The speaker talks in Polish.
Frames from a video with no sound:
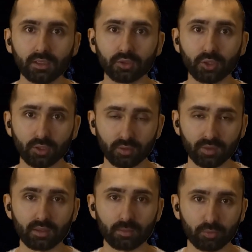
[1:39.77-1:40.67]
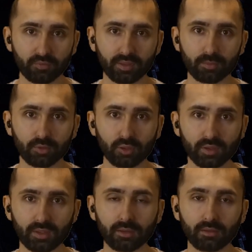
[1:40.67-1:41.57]
do Rosji na Półwysep
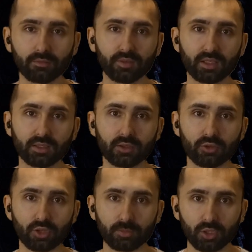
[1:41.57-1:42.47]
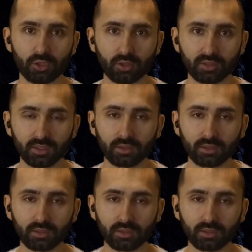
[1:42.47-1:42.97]
Polski w latach 80.